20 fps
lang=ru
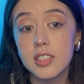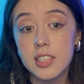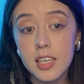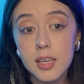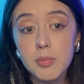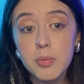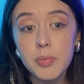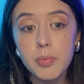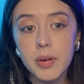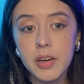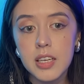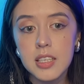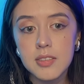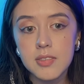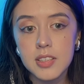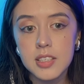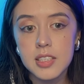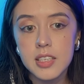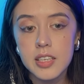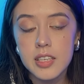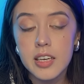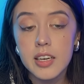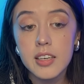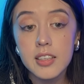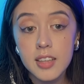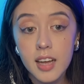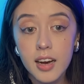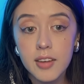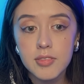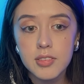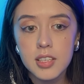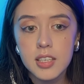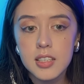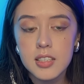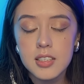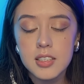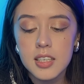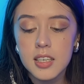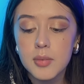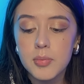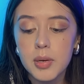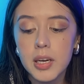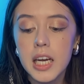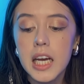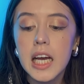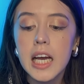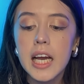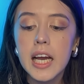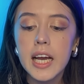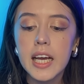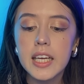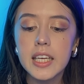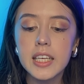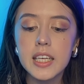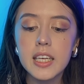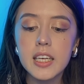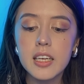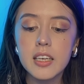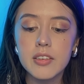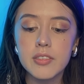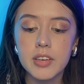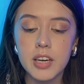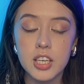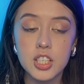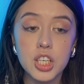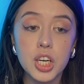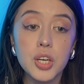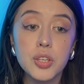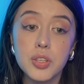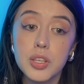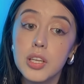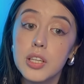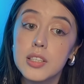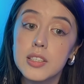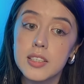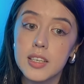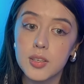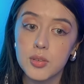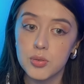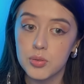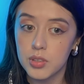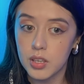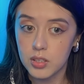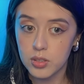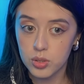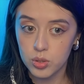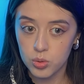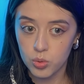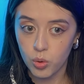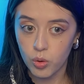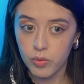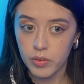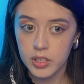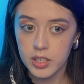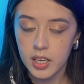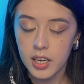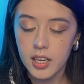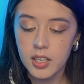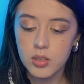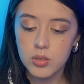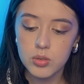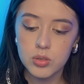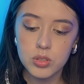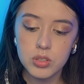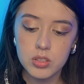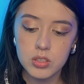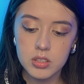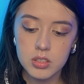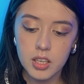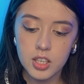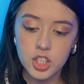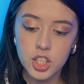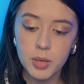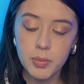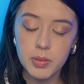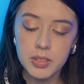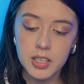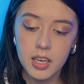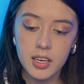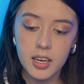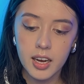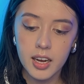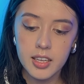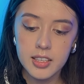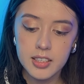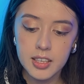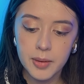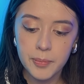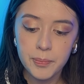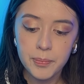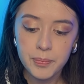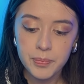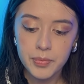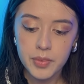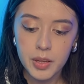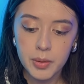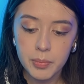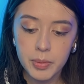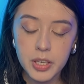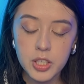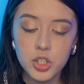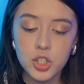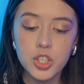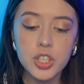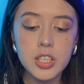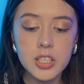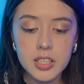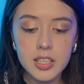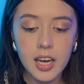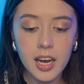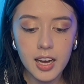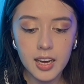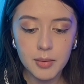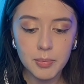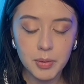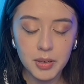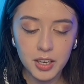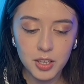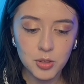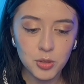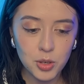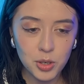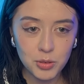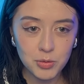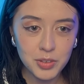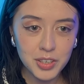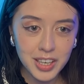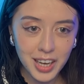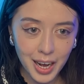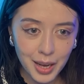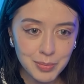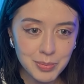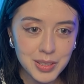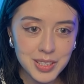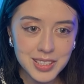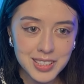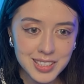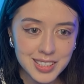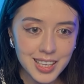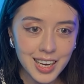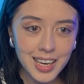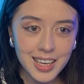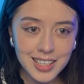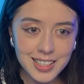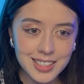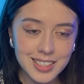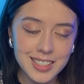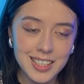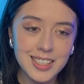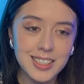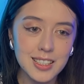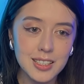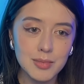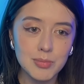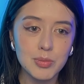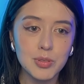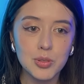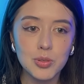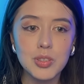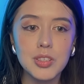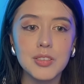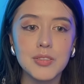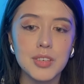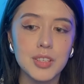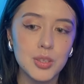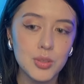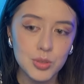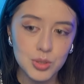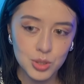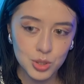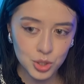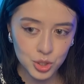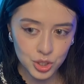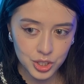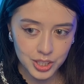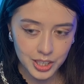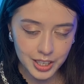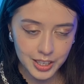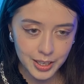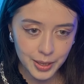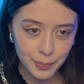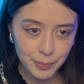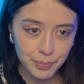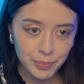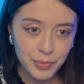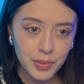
темы произведения, главные темы, и выражают идею Толстого, да, то есть э, должна быть какая-то причина, по которой вы объединяете эти эпизоды в одно сочинение.